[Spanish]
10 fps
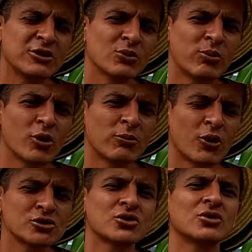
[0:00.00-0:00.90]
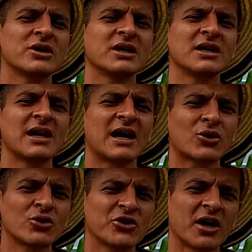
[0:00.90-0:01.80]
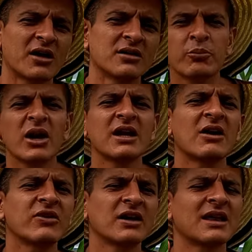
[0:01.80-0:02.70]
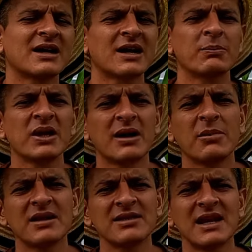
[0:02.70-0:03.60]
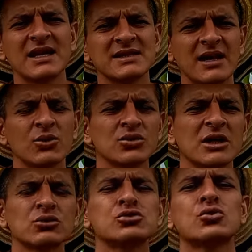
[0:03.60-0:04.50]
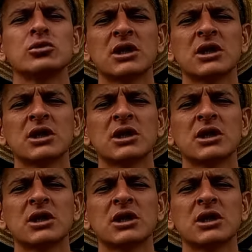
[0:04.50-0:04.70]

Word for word: mildiu polvoso y la roya, que pueden afectar rápidamente la salud de tus